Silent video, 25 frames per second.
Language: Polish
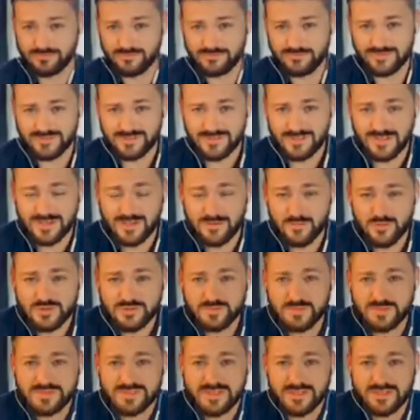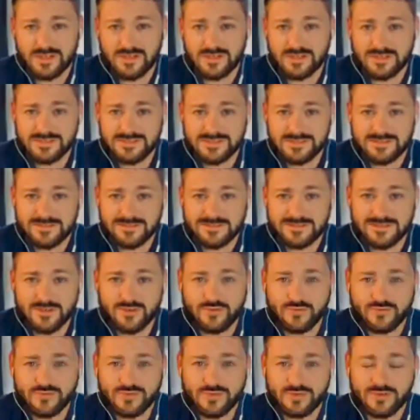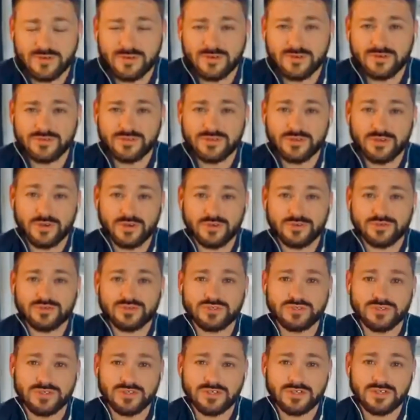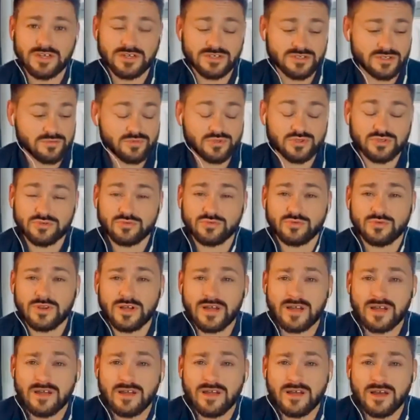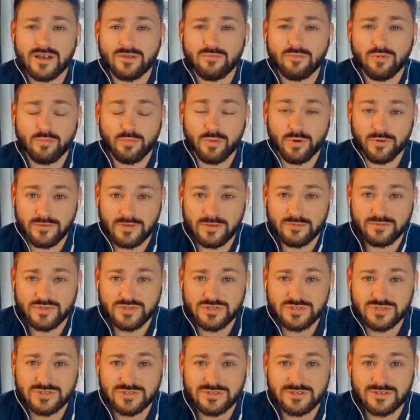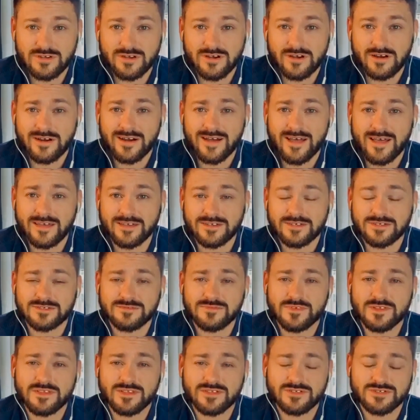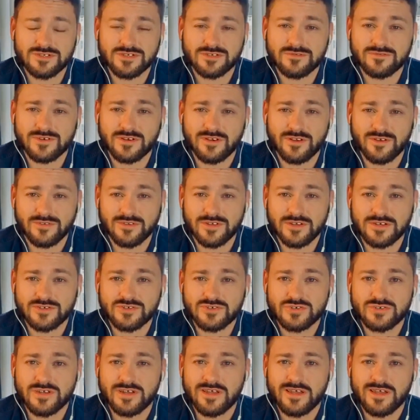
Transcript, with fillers: Znakiem rozpoznania jest zarówno to, że ja cię przytulę, albo powiem ci, hej, świetnie dzisiaj wyglądasz,